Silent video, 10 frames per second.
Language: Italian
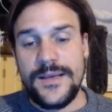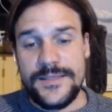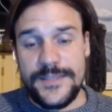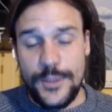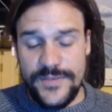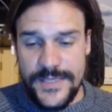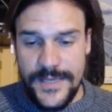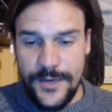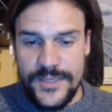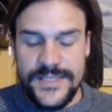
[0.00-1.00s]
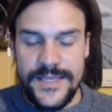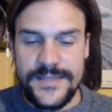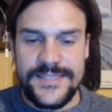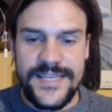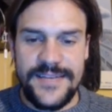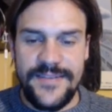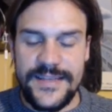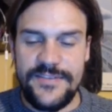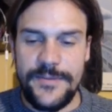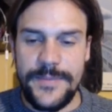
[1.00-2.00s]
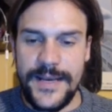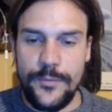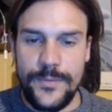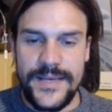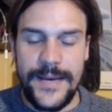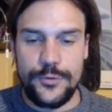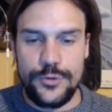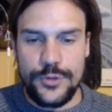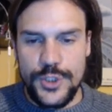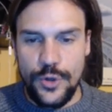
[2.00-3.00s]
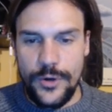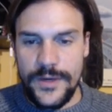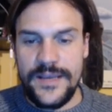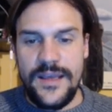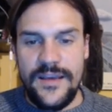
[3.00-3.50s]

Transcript: Se non vi siete ancora iscritti, iscrivetevi perché pubblichiamo tutti i giorni